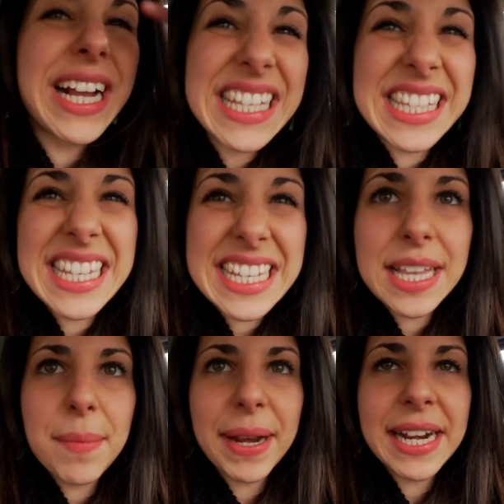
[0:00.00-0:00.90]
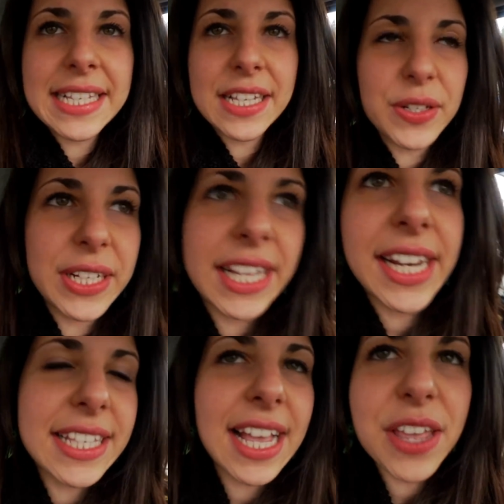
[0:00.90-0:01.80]
casi siempre en las
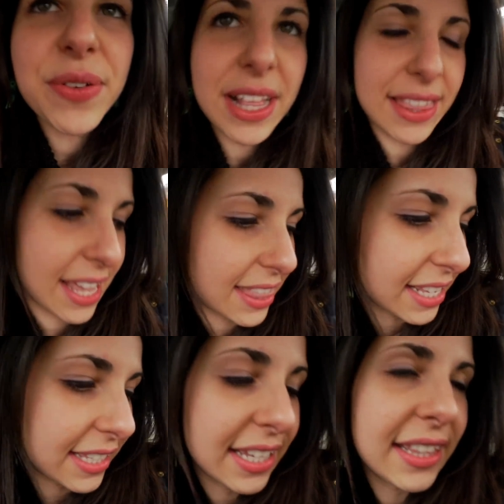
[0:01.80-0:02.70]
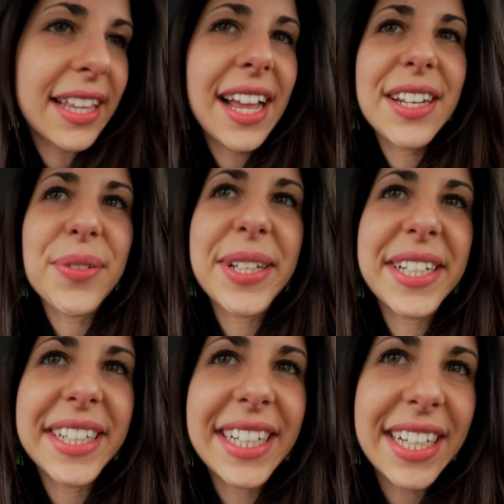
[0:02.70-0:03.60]
gasolineras hay una tiendecita, les voy a
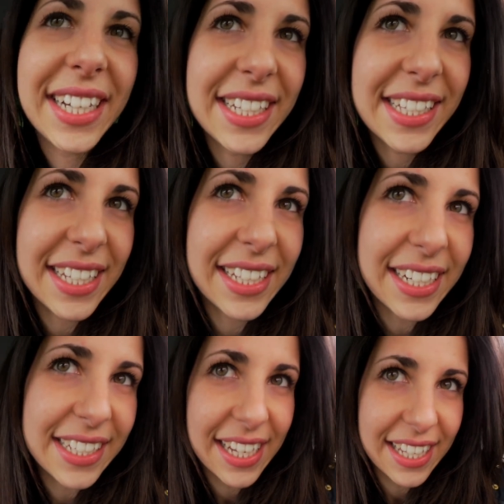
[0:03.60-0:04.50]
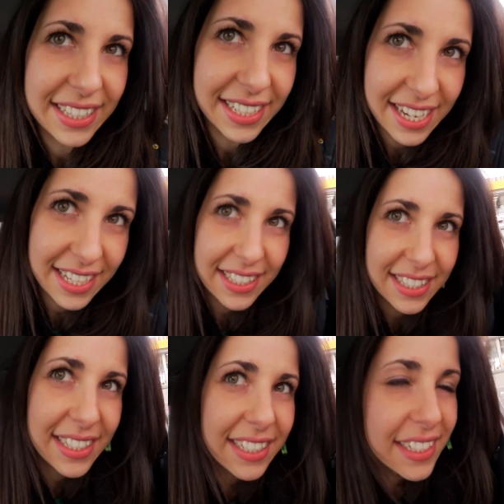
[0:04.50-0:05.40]
tener que enseñar, está ahí detrás.
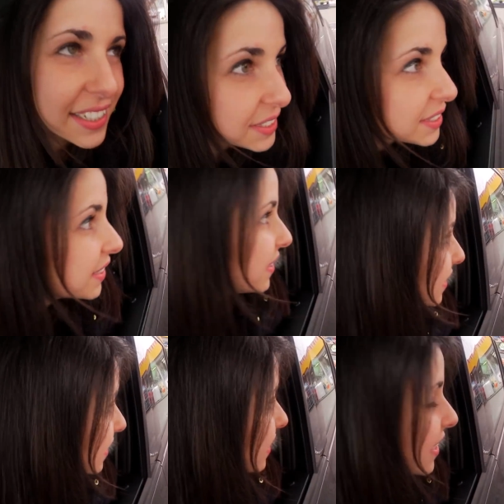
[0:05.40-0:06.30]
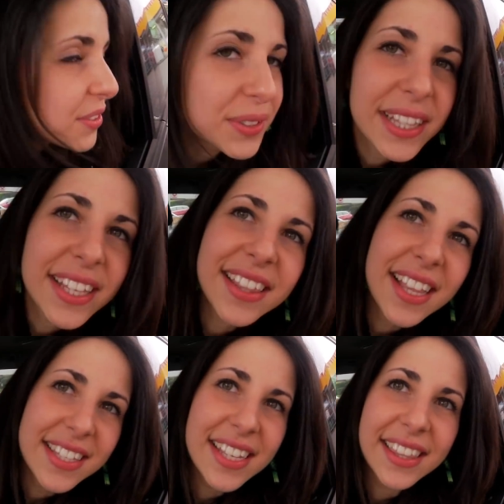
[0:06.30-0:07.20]
Es una
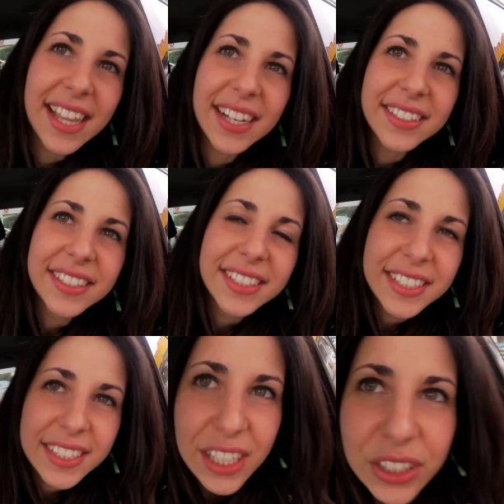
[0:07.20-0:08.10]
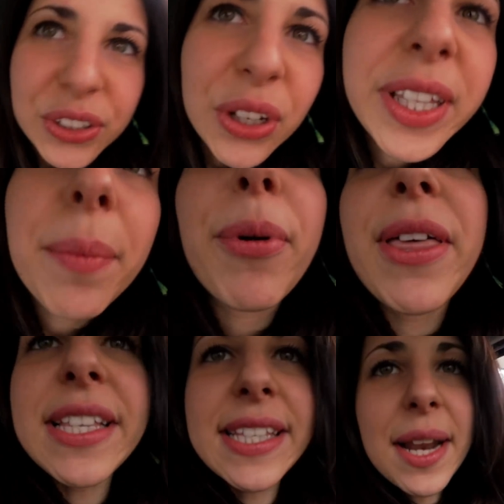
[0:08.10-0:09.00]
tiendecita donde
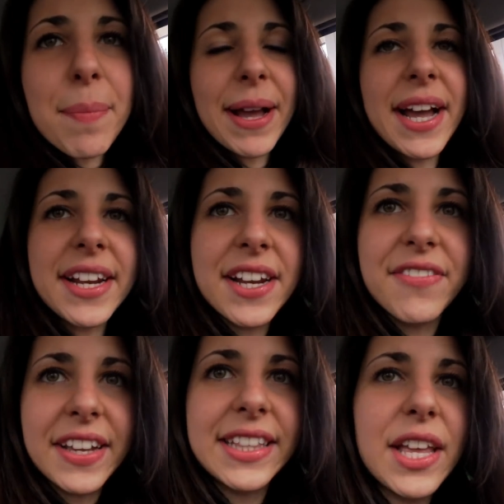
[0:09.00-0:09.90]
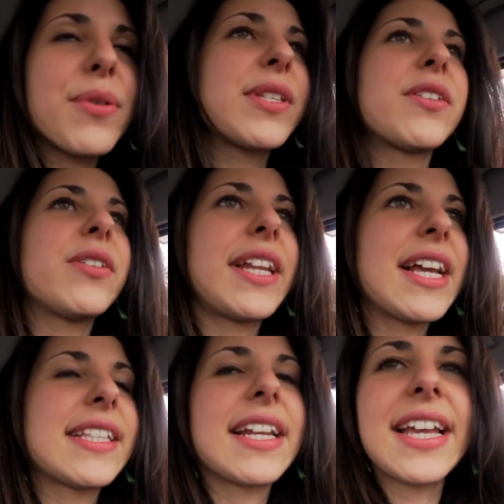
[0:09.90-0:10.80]
puedes ir a pagar en efectivo si no
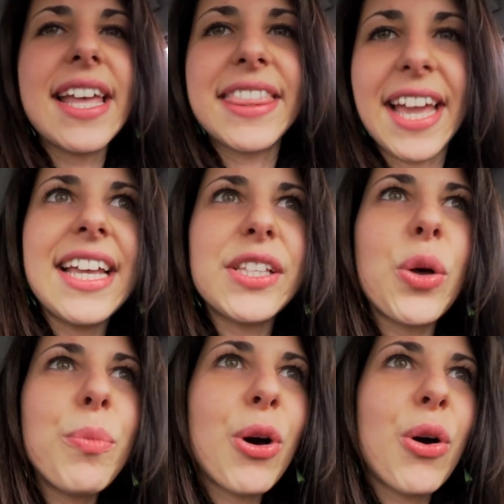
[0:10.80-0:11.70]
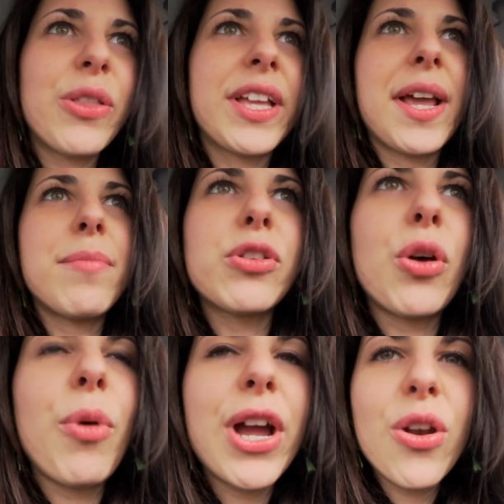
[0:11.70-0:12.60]
traes tarjeta. Y es como, diríamos
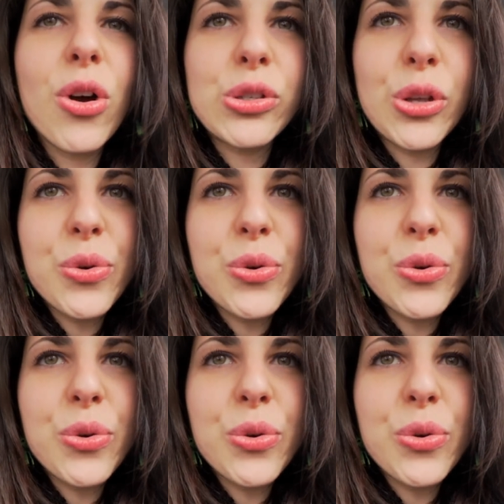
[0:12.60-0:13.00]
como el Oxxo